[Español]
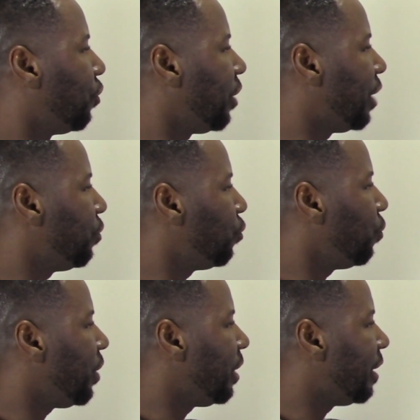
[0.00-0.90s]
no tiene un
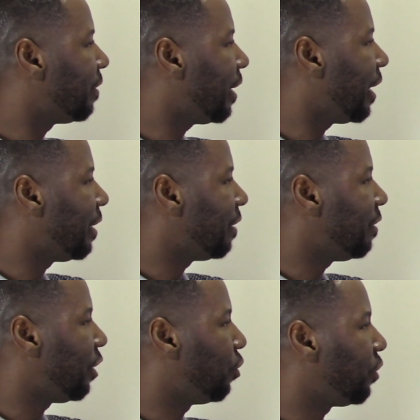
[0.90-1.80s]
subíndice, es
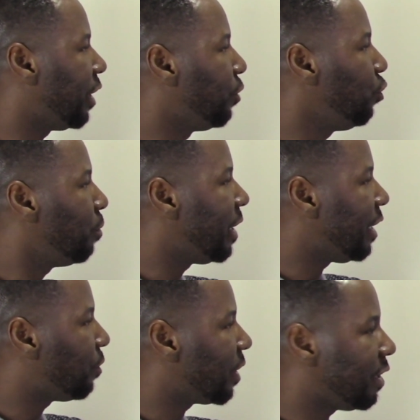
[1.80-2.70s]
decir, no tiene un numerito